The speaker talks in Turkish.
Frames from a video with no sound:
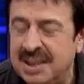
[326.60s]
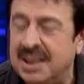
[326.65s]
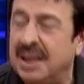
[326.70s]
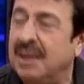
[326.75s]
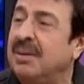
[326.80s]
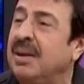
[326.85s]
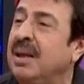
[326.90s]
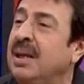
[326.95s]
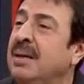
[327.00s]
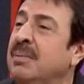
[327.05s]

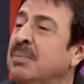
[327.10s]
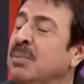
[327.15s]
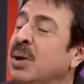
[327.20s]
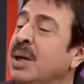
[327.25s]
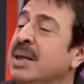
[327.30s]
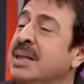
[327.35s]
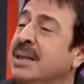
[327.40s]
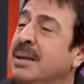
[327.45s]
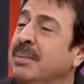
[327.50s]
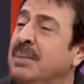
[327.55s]
sevgili
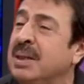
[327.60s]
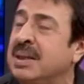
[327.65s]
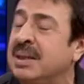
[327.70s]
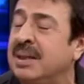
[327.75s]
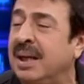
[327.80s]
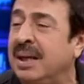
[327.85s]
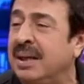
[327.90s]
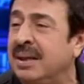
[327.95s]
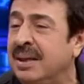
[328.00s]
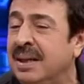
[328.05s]
Muazzem
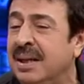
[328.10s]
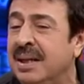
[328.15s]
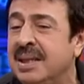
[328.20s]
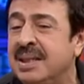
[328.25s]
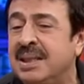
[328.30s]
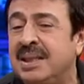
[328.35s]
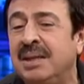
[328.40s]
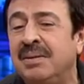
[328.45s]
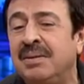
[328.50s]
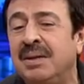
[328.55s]
Acı'dan,
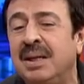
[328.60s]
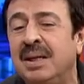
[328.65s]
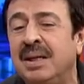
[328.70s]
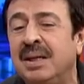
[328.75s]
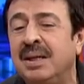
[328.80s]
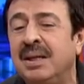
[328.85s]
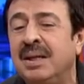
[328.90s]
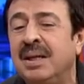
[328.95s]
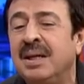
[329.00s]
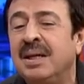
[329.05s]

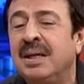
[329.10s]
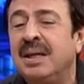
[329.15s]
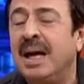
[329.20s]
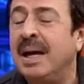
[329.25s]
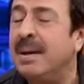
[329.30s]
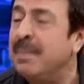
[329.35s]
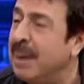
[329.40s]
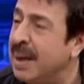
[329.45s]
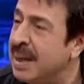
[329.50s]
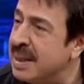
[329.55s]
sevgili
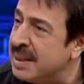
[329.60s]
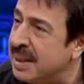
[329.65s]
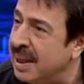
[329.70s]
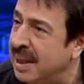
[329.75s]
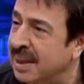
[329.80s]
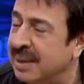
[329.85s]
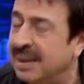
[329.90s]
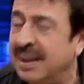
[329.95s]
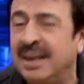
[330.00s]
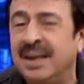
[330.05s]
Emel
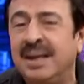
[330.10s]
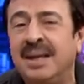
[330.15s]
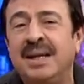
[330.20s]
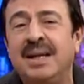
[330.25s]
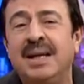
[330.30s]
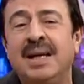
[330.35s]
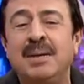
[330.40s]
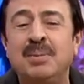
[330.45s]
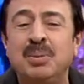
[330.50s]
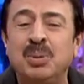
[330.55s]
Sayınlara,
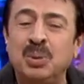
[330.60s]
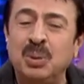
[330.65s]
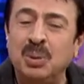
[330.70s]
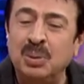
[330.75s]
Ebru